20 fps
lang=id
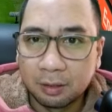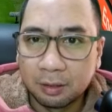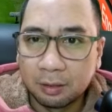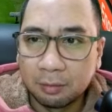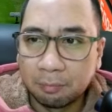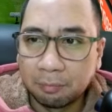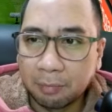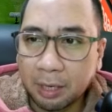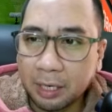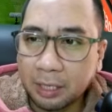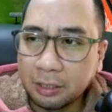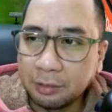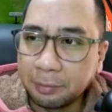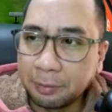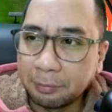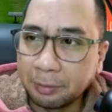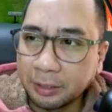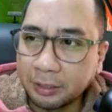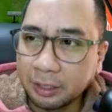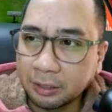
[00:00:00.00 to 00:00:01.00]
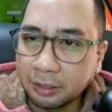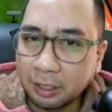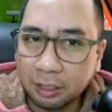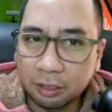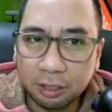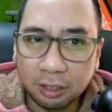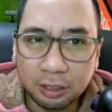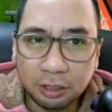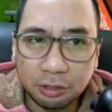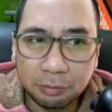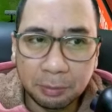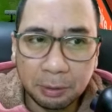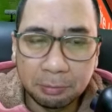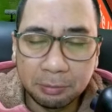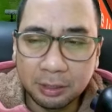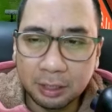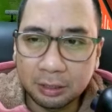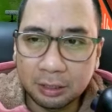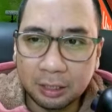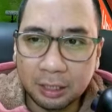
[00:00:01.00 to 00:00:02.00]
Manajemen Manchester United cuma
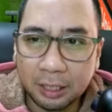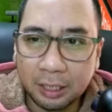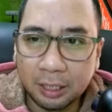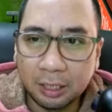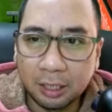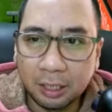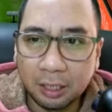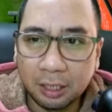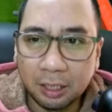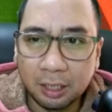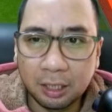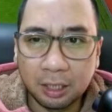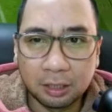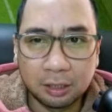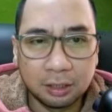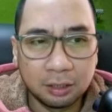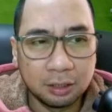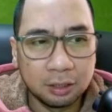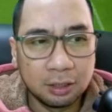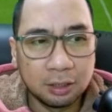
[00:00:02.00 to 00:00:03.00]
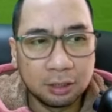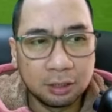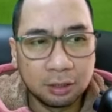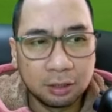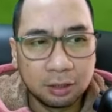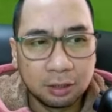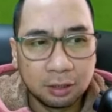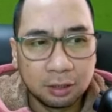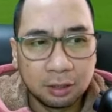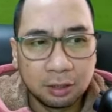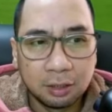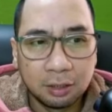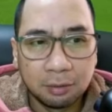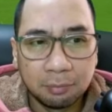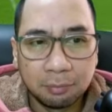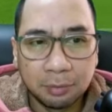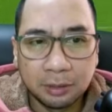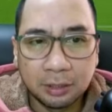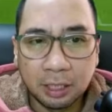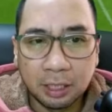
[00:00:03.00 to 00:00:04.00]
bisa segini nih katanya gitu.
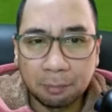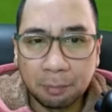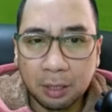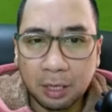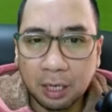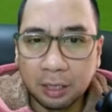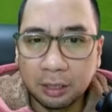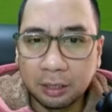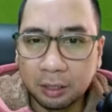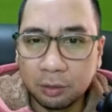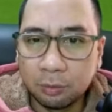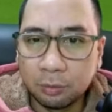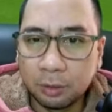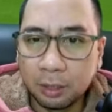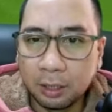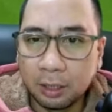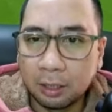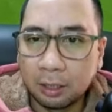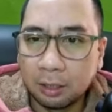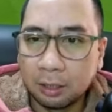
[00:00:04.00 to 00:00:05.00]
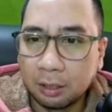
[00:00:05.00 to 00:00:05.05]
Mencari pengganti gua.